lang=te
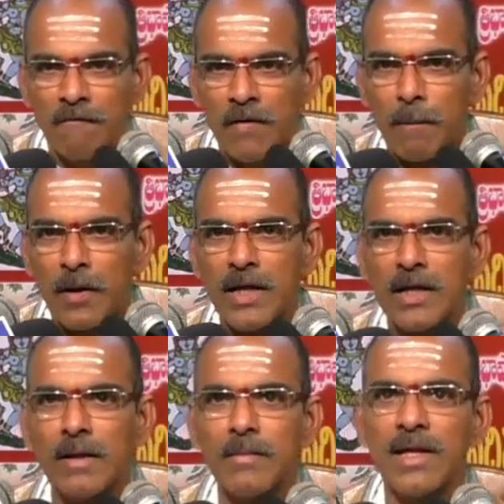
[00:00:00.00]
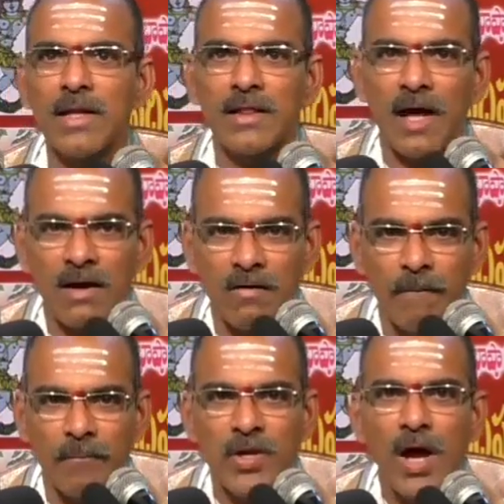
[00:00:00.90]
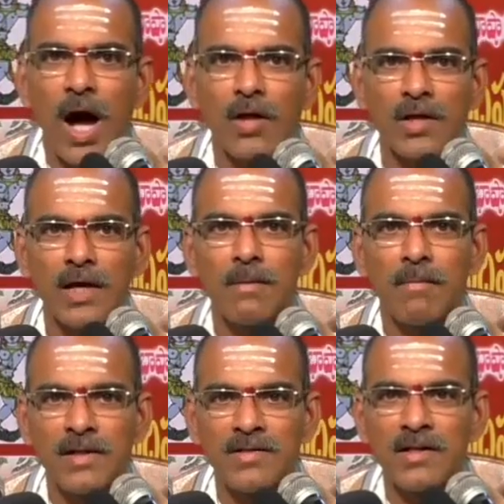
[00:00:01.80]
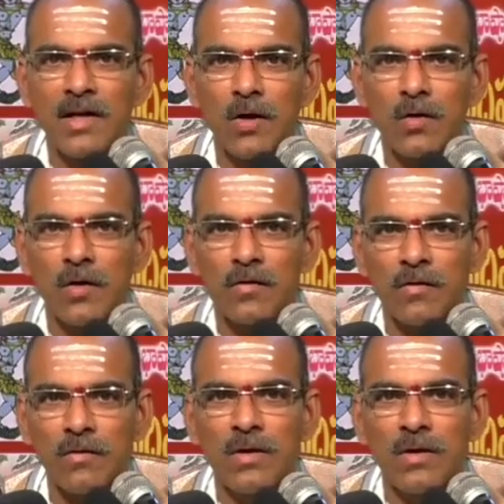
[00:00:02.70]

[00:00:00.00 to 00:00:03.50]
విపరీతమైన దాహం అందుకని మంచినీళ్ల కోసం